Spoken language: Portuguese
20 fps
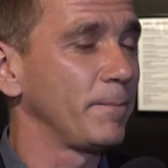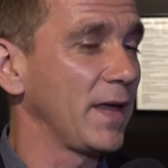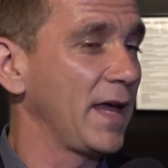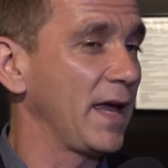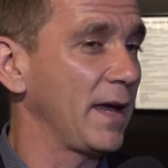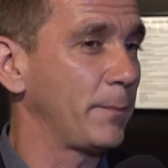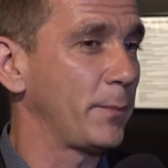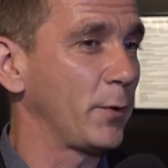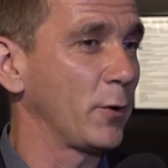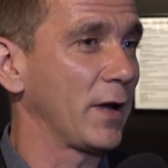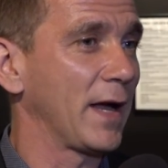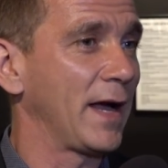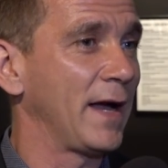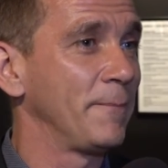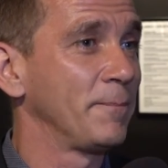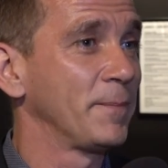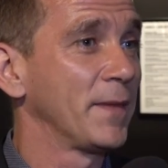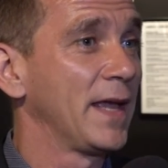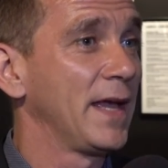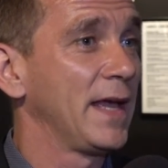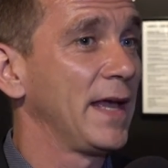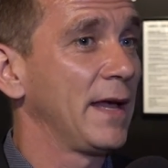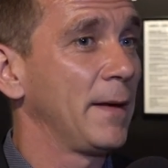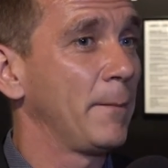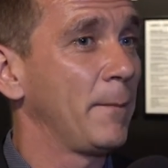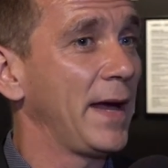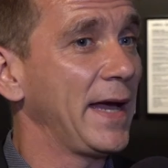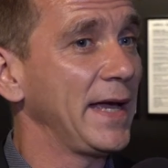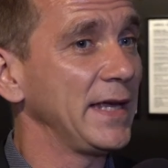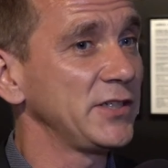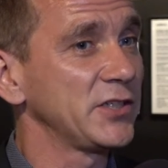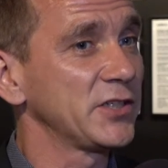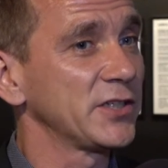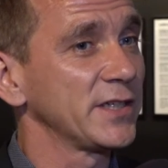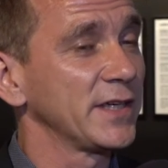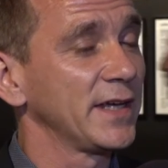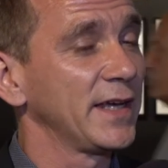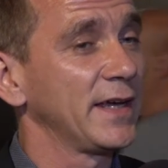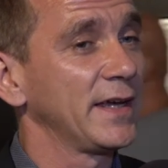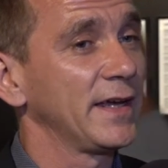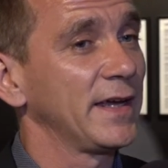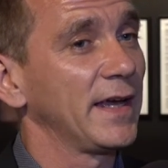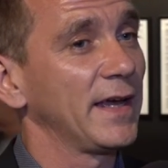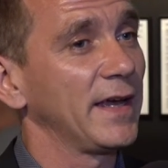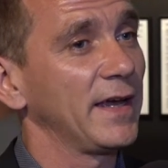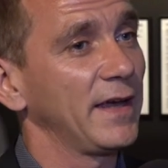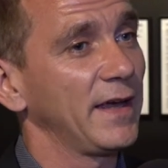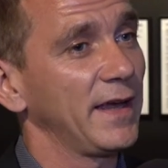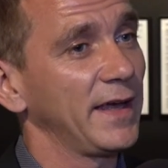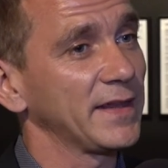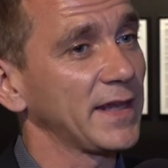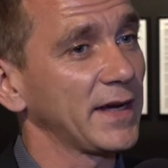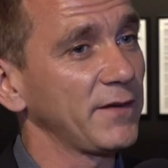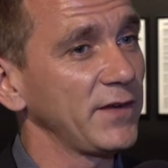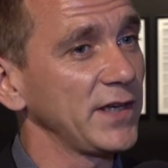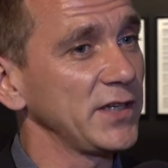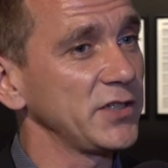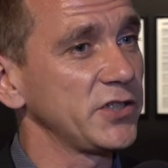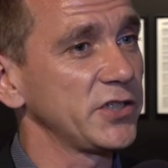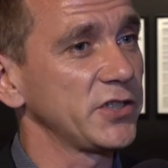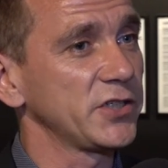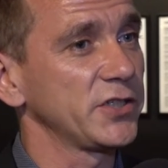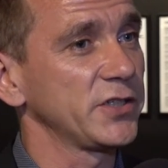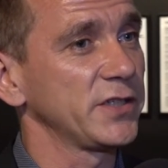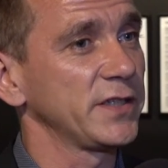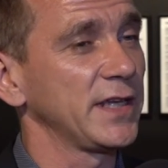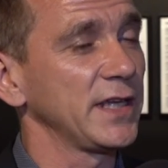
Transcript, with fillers: época, mas através